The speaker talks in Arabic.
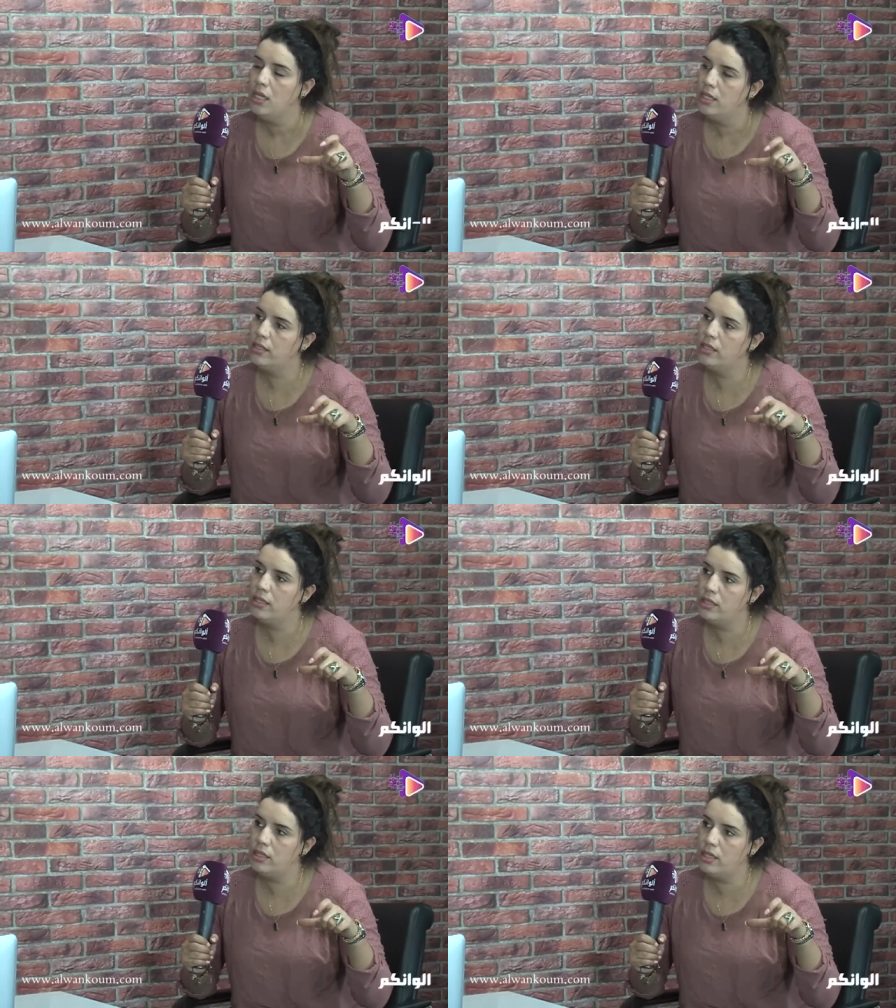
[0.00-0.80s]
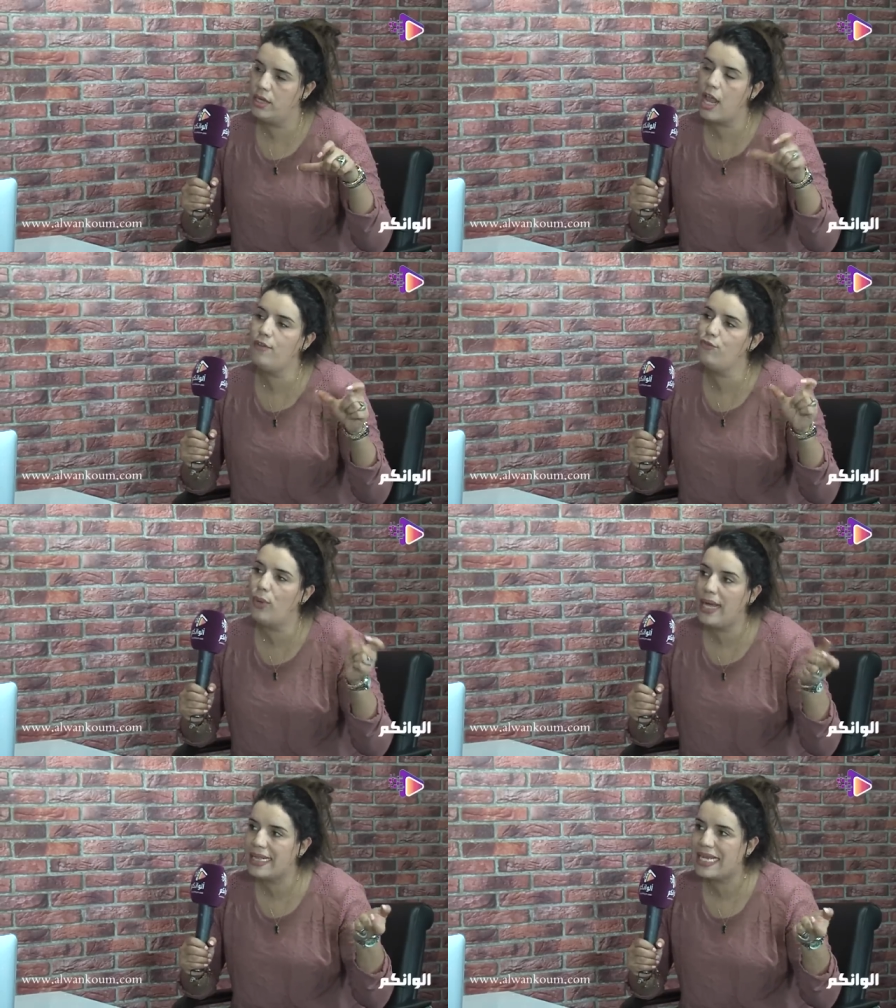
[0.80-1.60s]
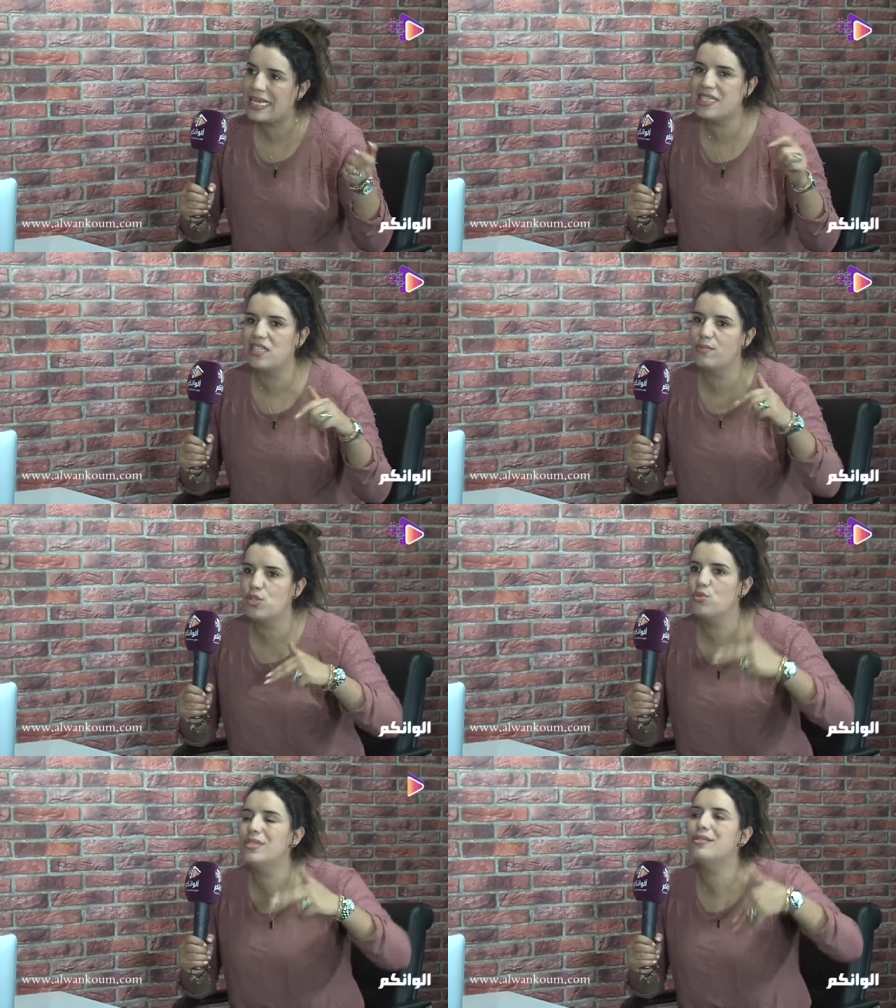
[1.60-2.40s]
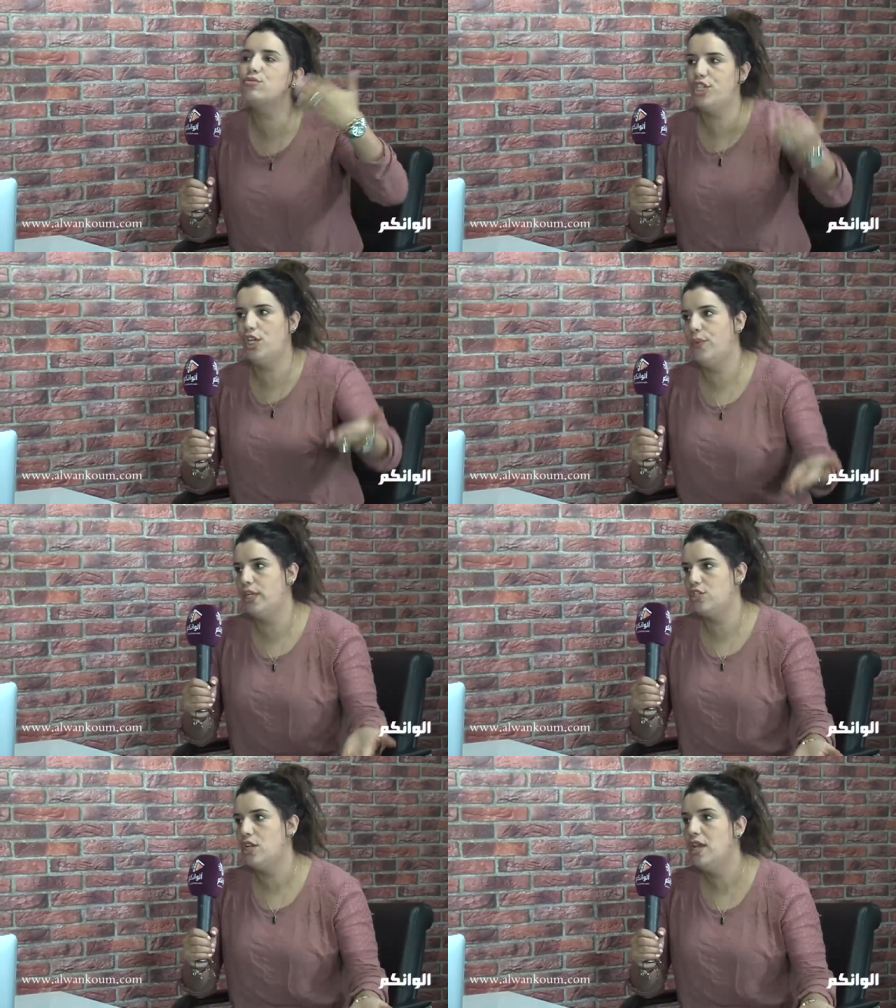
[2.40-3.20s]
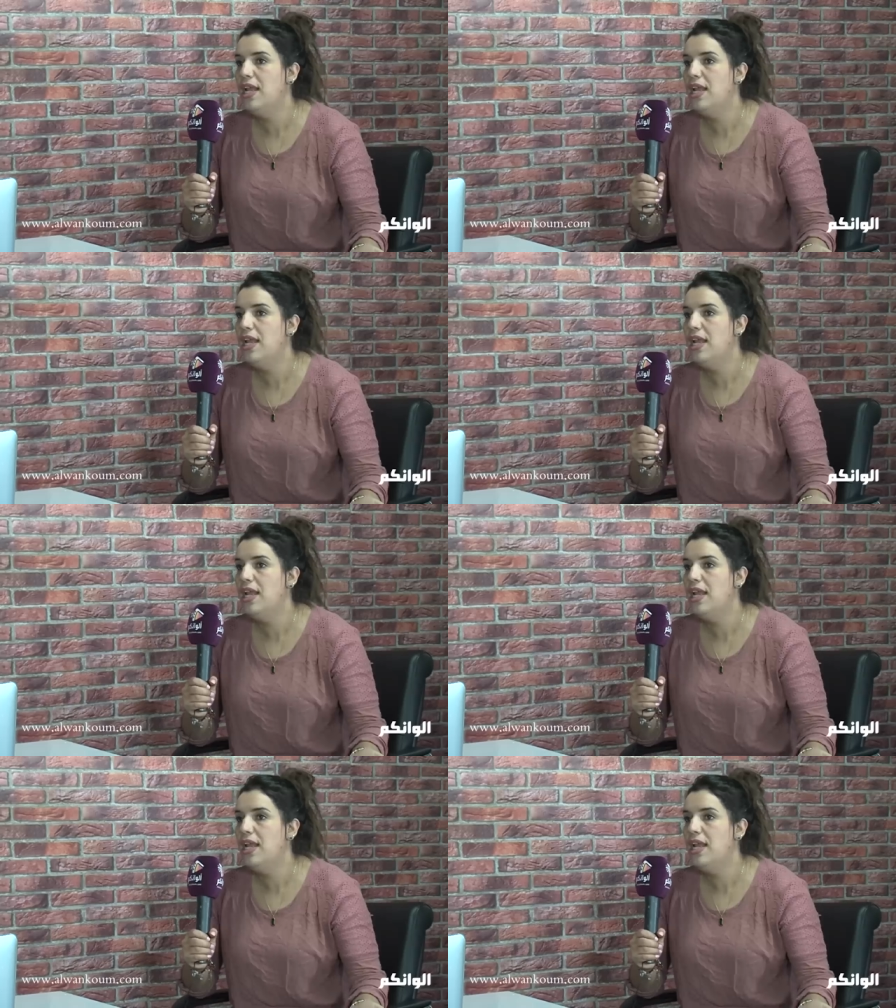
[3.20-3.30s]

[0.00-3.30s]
نالفوا واحد القصص باش نوصلوا لشي حوايج